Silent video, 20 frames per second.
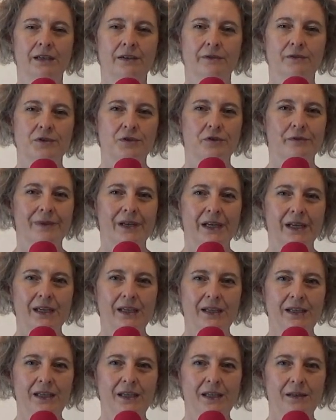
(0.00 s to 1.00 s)
Fosco
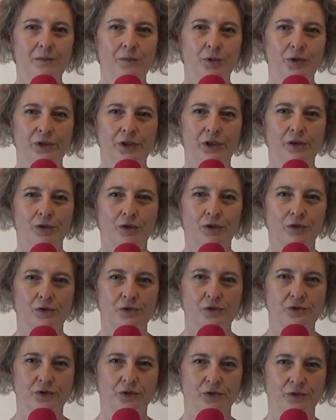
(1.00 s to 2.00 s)
Maraini molti lo
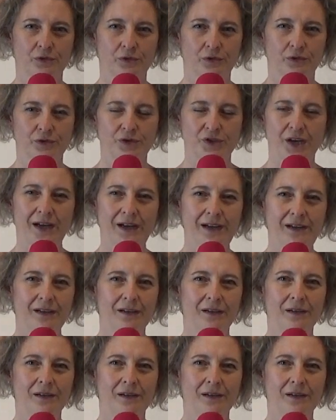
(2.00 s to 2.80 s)
conoscono già,